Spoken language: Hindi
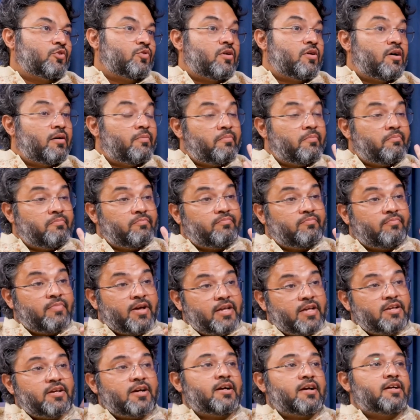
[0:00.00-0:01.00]
तो हम
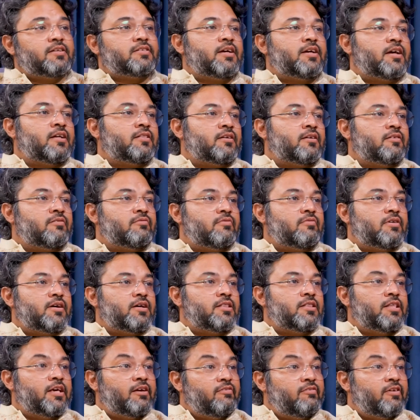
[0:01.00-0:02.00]
मैं जहाँ से आता हूँ
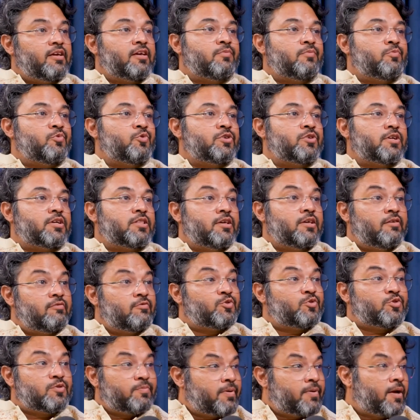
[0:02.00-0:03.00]
वहाँ देवी की पूजा
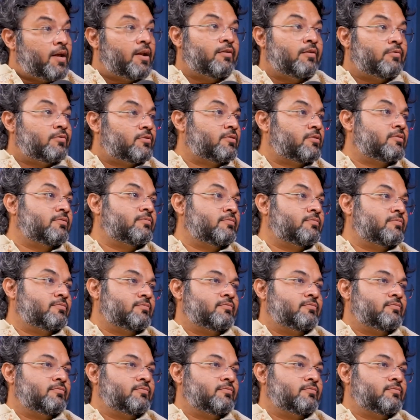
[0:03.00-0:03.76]
देवों से पहले होती